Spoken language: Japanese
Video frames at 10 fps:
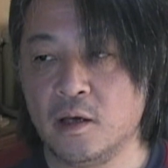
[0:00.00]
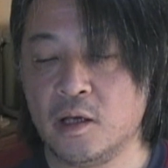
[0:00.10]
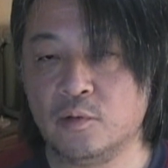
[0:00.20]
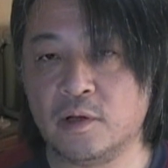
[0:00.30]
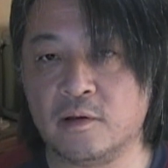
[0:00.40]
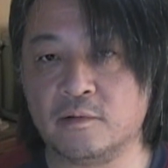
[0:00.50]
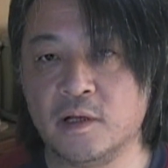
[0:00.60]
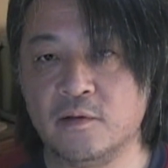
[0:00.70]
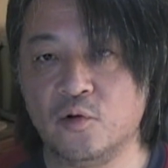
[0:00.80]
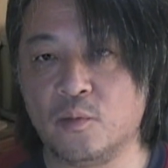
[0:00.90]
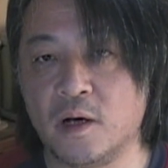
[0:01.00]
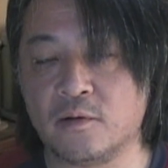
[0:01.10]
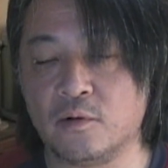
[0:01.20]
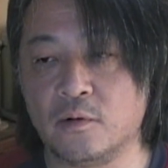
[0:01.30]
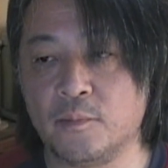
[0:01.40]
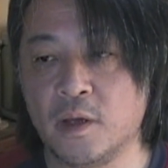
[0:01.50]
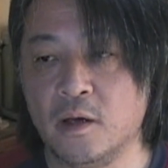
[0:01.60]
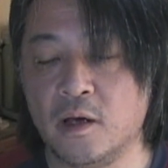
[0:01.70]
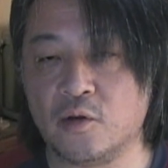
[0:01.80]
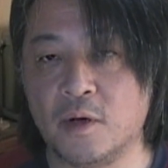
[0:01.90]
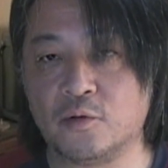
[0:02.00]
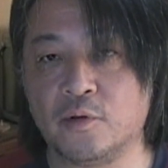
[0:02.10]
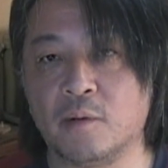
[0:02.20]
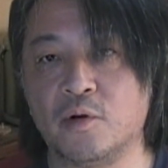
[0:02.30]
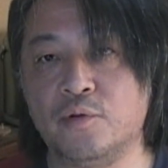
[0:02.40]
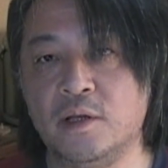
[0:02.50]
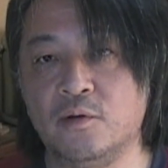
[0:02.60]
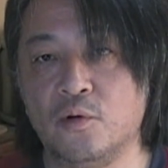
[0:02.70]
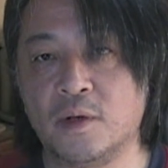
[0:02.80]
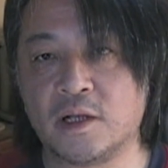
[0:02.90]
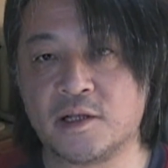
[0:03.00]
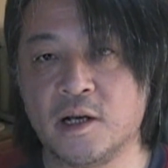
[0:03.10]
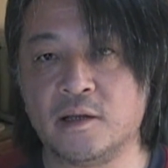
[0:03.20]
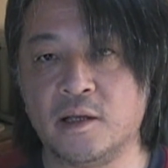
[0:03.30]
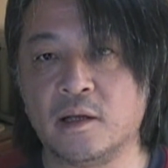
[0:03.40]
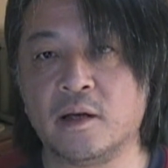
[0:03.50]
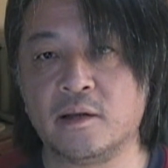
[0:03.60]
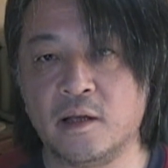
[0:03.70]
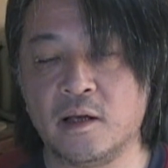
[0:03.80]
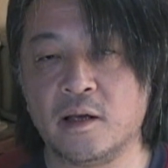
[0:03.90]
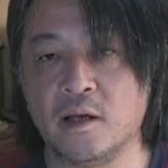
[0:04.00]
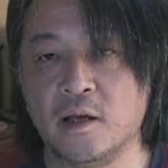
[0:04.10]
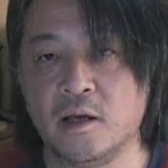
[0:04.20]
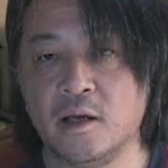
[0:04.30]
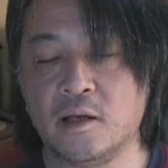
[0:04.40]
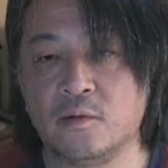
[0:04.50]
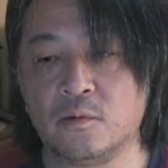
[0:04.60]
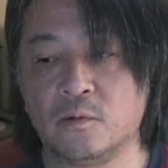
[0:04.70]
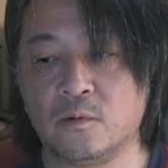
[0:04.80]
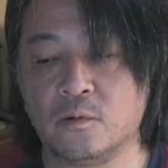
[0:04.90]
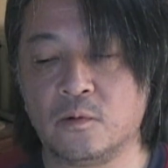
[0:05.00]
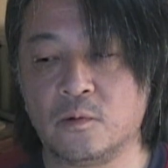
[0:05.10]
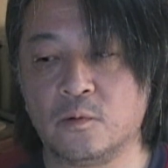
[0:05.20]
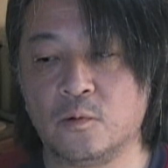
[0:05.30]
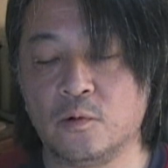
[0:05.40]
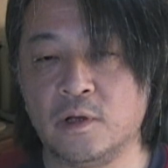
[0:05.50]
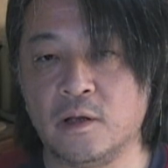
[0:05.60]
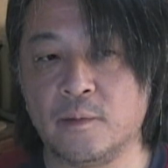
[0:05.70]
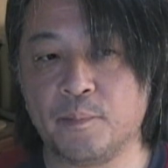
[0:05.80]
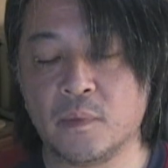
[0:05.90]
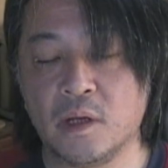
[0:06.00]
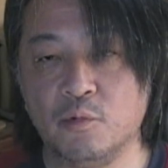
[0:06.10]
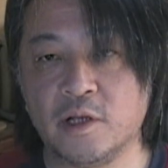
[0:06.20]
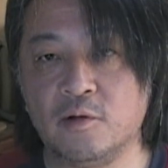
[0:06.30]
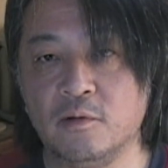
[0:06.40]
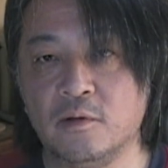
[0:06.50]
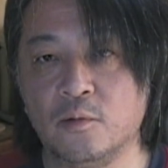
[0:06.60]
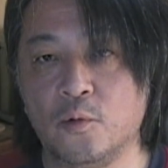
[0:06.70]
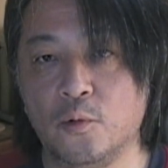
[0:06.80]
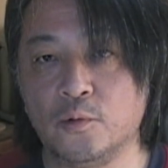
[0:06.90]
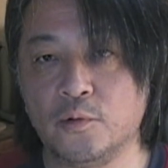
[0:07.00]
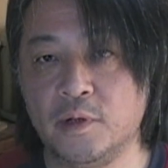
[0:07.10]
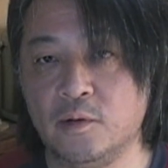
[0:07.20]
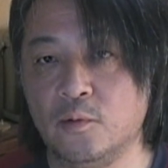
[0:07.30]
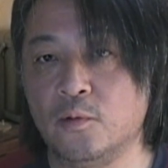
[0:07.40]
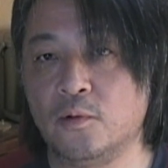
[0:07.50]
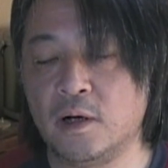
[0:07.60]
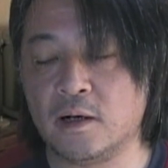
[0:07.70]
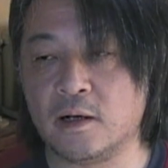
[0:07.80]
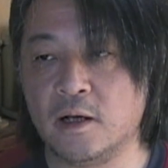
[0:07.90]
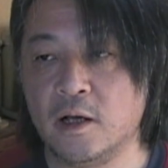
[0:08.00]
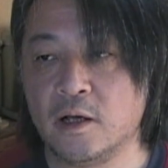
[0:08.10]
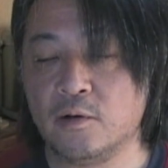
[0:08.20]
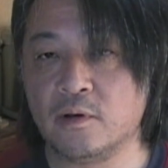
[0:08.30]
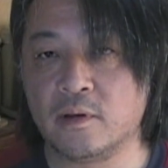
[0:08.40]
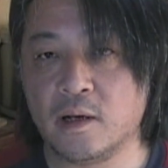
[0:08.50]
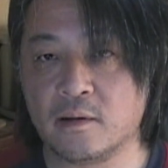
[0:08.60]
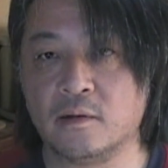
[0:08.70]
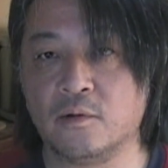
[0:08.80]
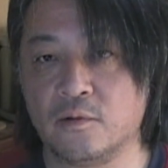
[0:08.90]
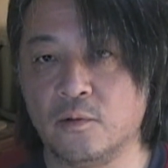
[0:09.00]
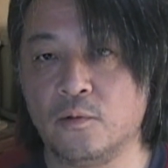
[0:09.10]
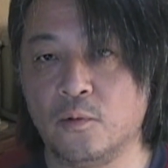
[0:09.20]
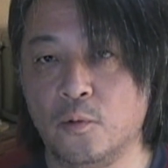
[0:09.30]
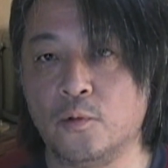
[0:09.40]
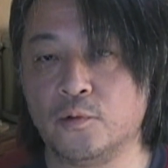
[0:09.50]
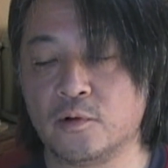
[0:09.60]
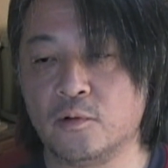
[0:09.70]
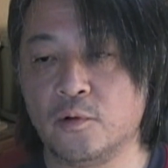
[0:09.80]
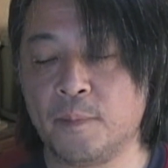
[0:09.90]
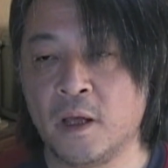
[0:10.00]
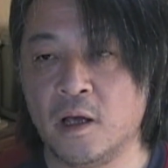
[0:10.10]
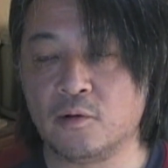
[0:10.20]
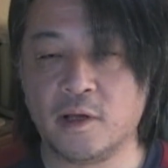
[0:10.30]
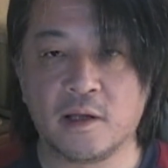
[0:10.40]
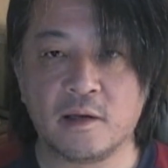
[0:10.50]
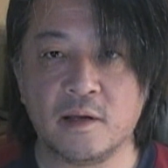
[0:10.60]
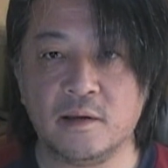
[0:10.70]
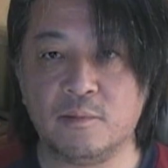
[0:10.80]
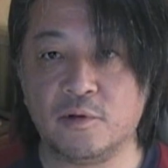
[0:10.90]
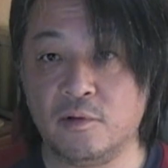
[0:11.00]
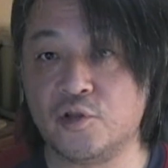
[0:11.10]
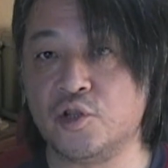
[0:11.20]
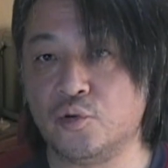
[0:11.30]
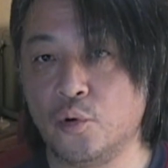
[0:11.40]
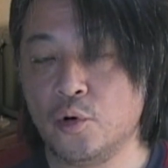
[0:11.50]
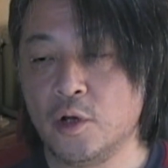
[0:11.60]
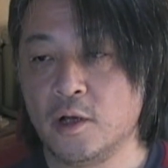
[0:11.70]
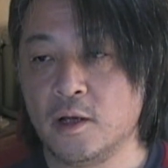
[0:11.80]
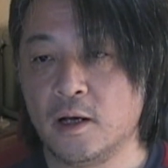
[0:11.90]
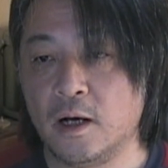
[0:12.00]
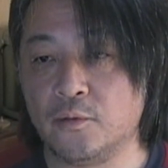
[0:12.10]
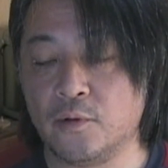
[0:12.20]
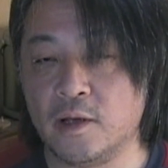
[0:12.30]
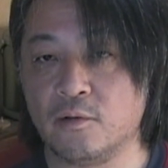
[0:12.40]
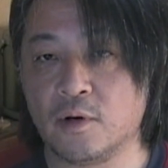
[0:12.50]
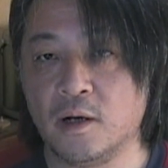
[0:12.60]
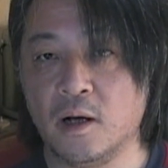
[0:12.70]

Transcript: えーとですね、ふたつのまあその、えー、と窓というか、まあウィンドウをまあ立ち上げていただいて、えー、と で, でもってひとつの方のウィンドウは要するにセガさんのそ方のその、えー、と定期宣伝部通信 の, あの映像か